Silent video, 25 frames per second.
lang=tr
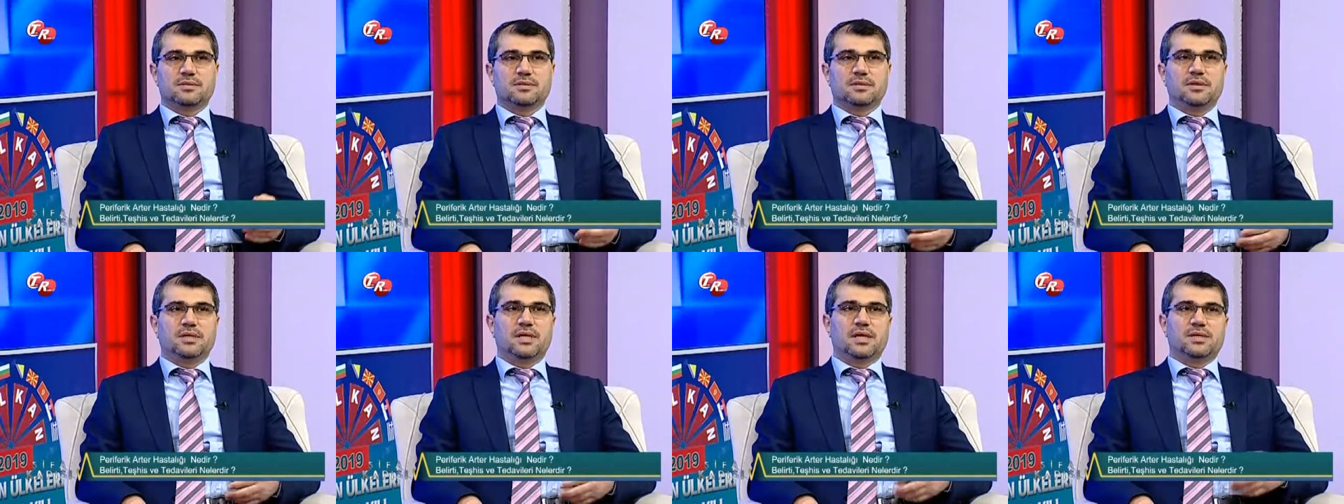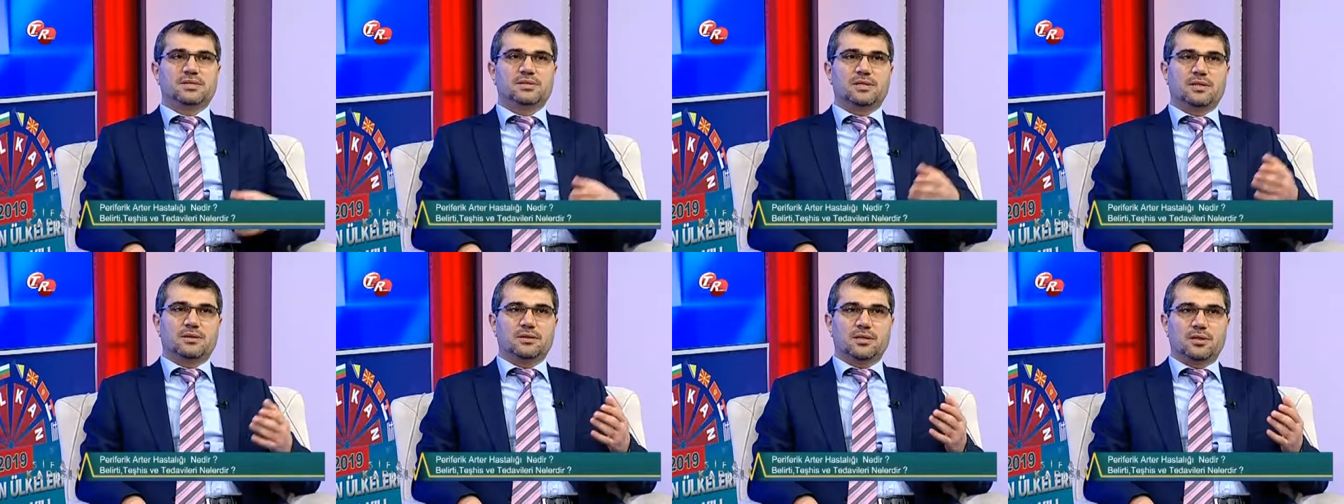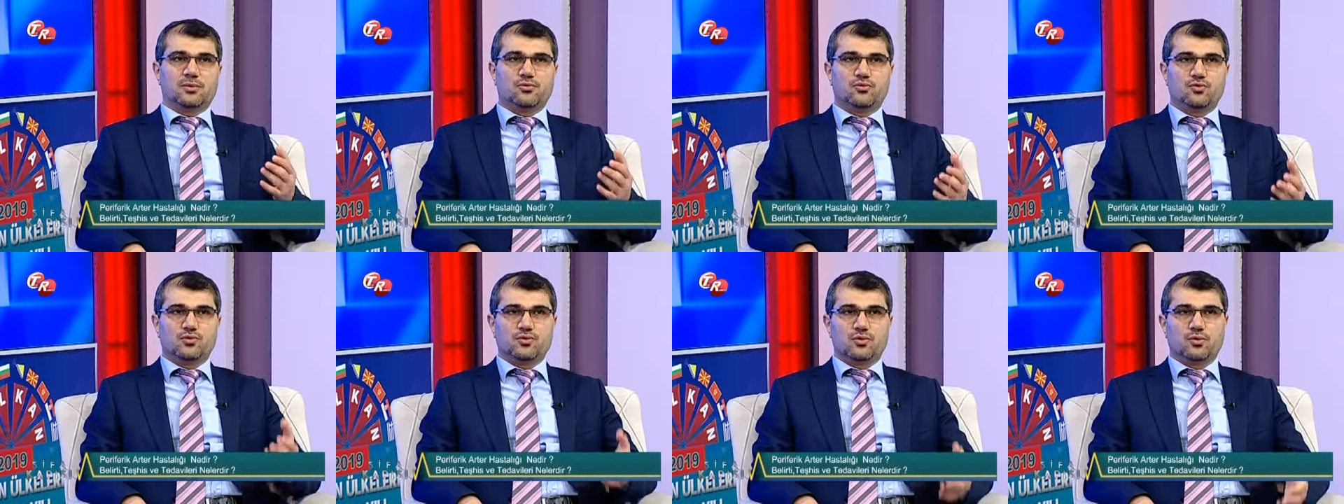ilaçlarını
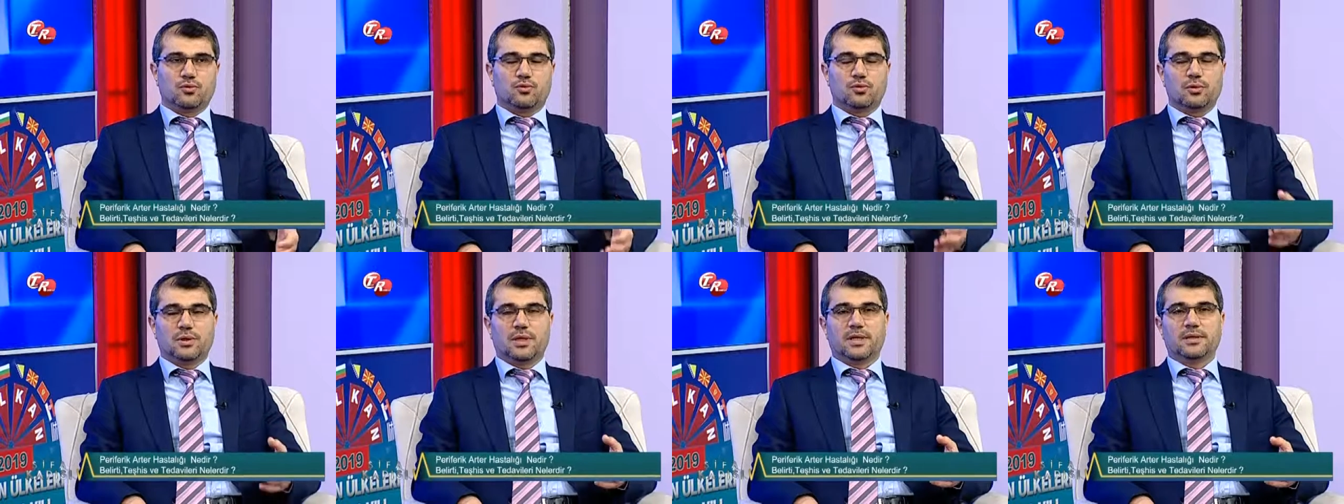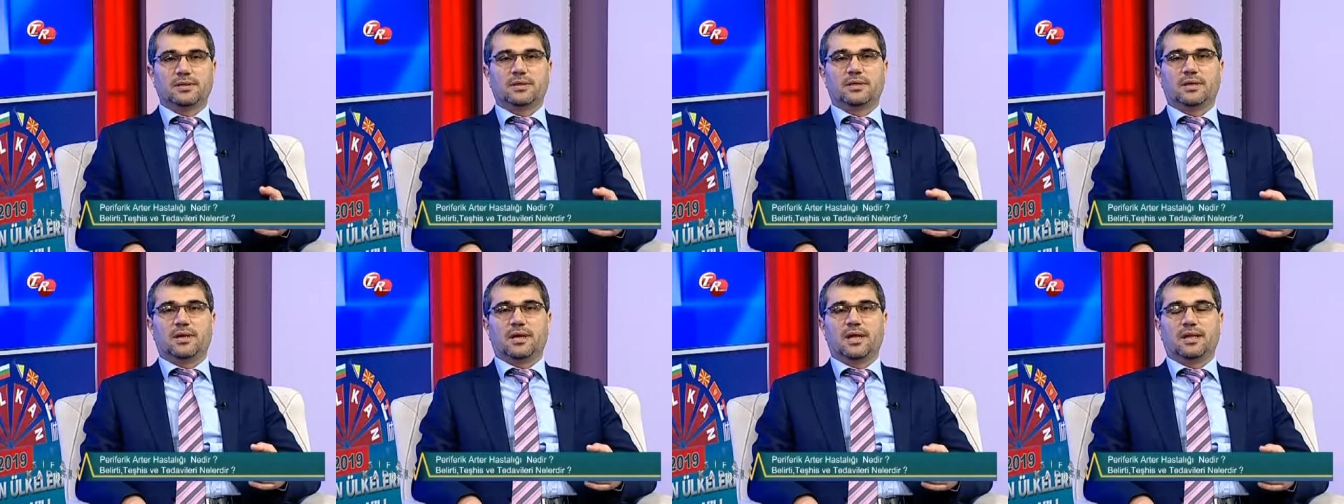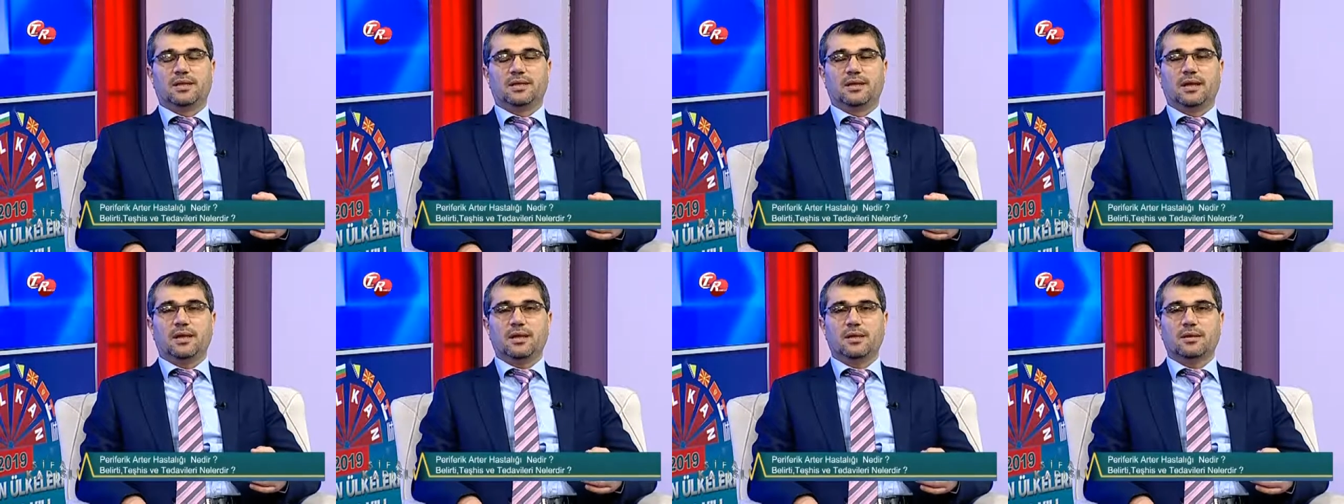da düzgün kullandığı
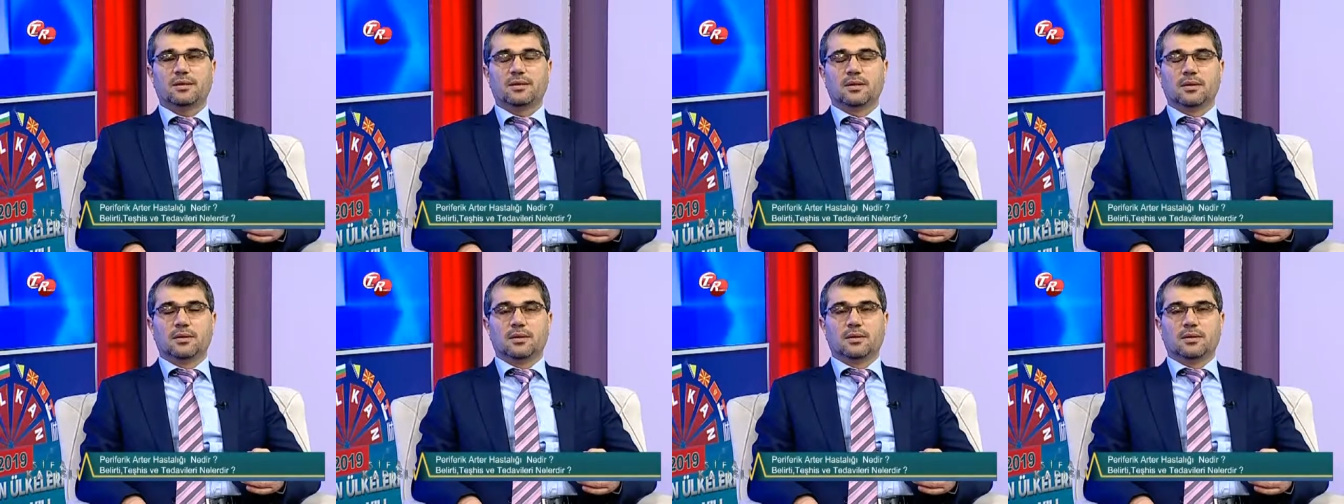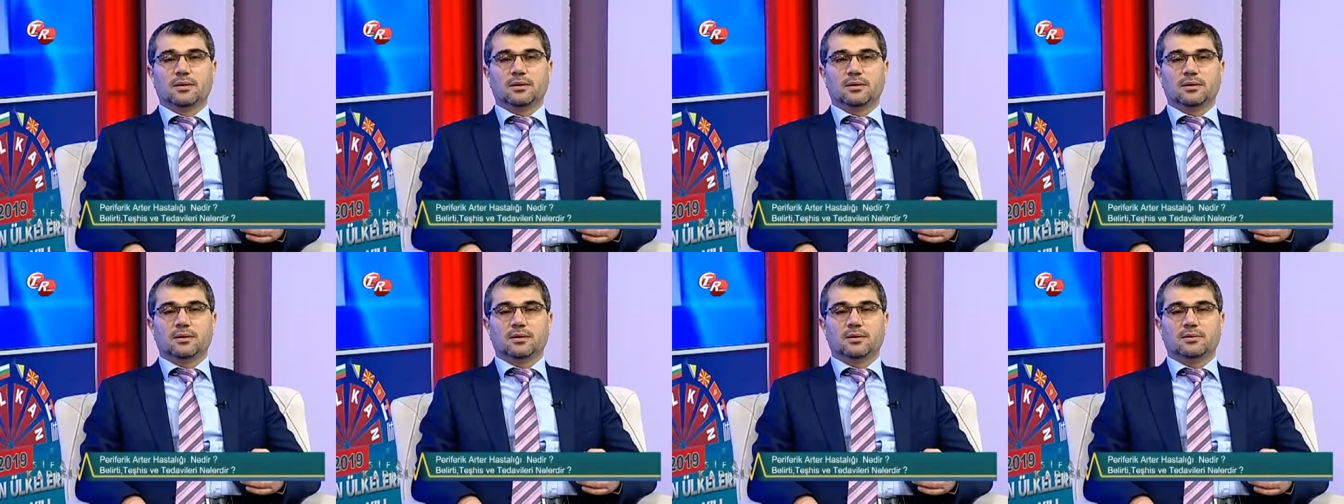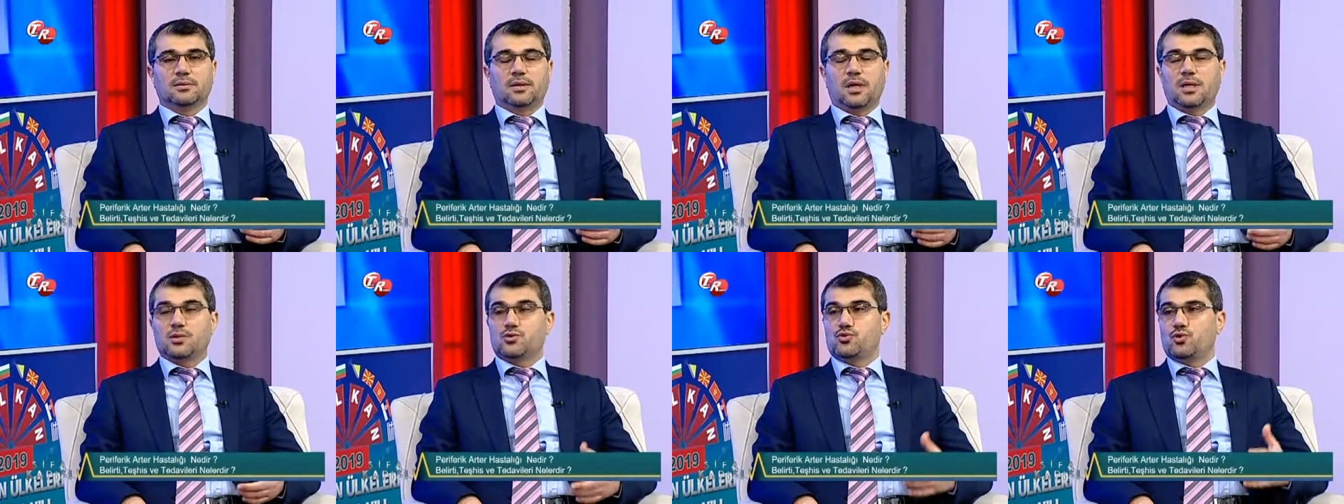halde e,
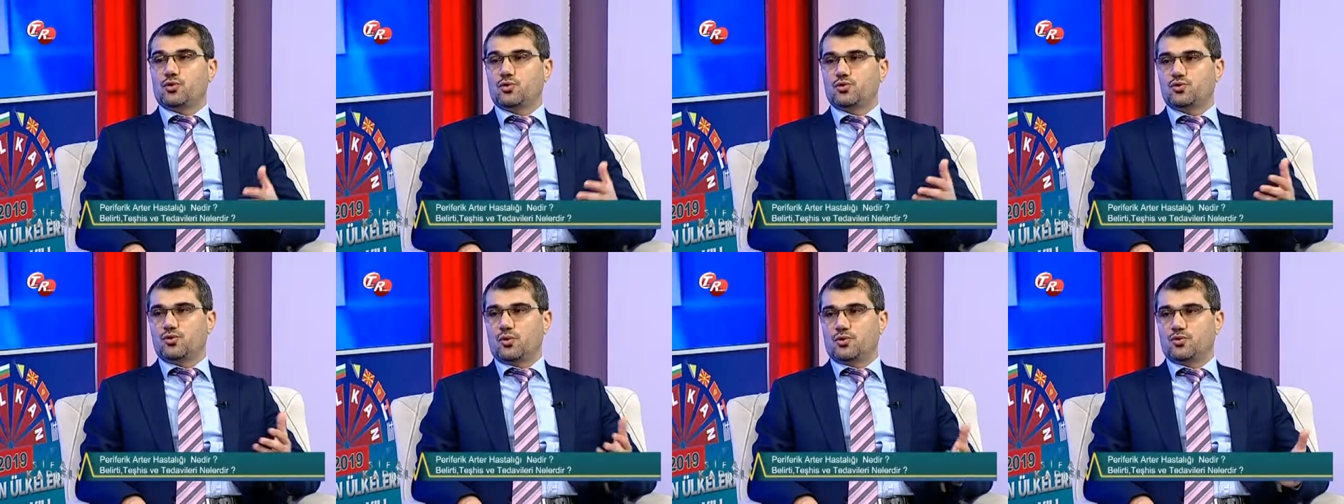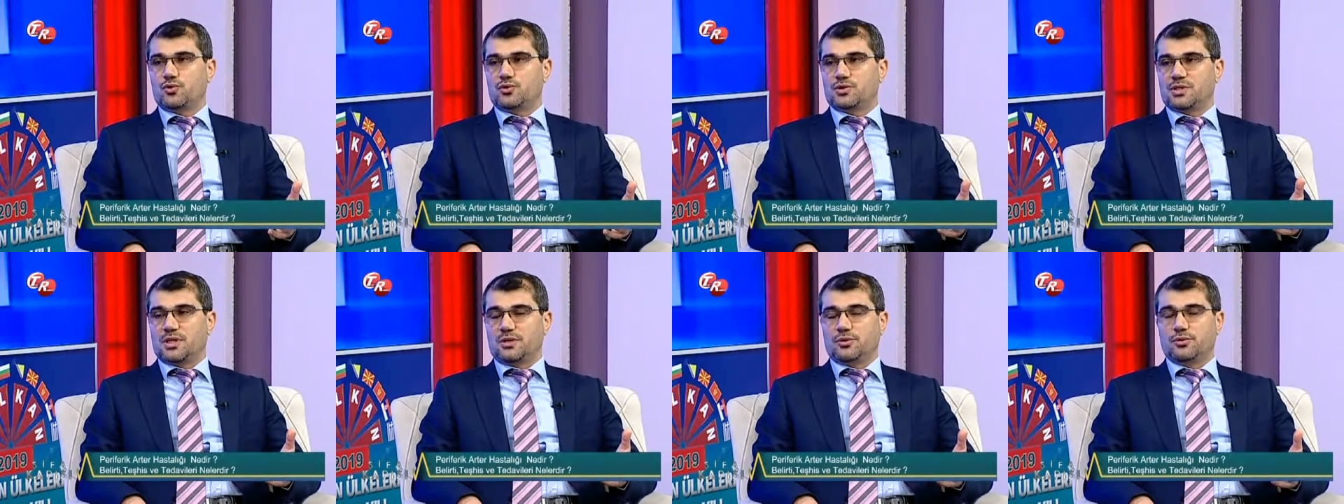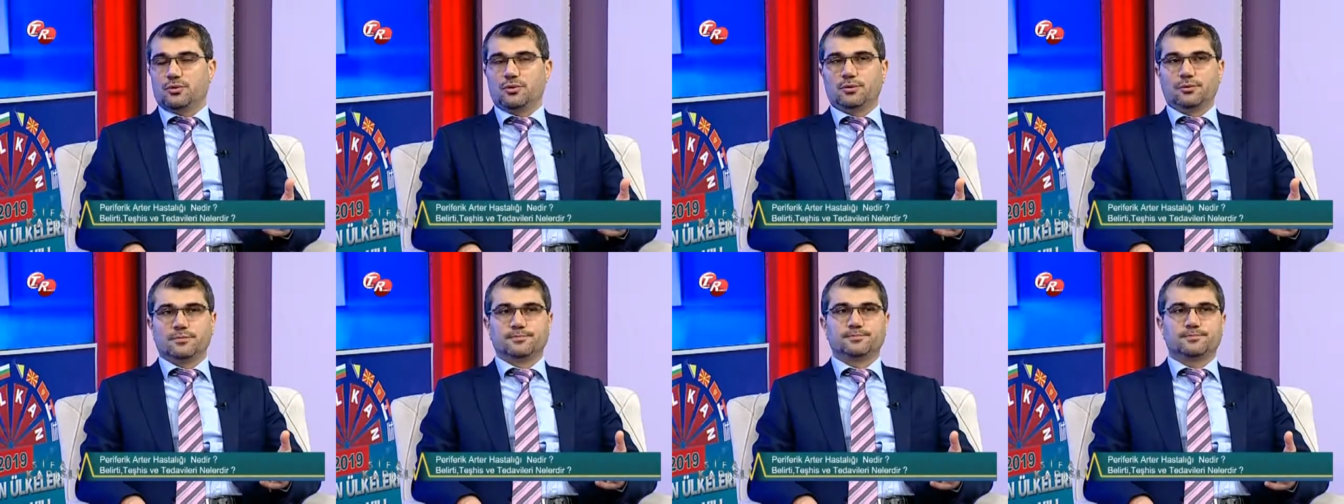tansiyonu çok
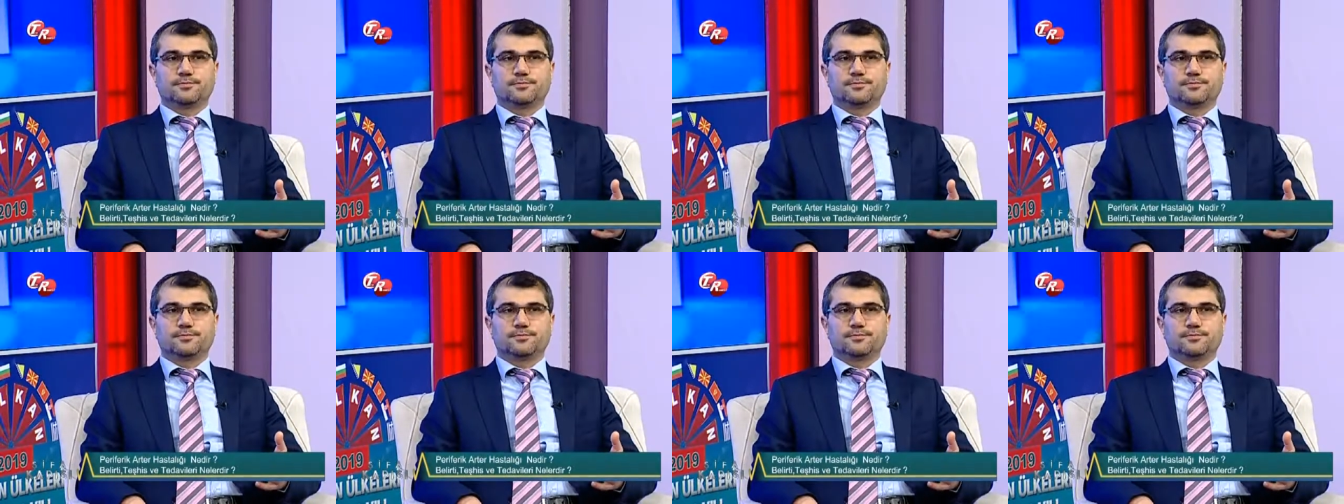yükseliyor.